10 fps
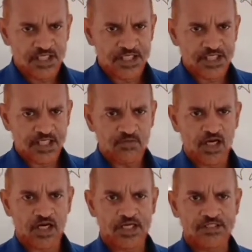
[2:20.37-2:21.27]
এটিকে
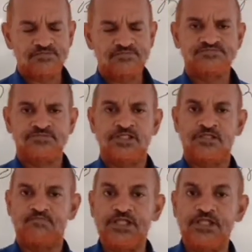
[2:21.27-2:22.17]
বলা হয়
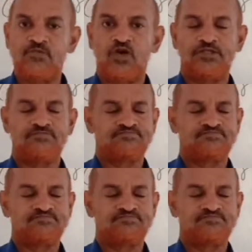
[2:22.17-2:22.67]
বিনিময়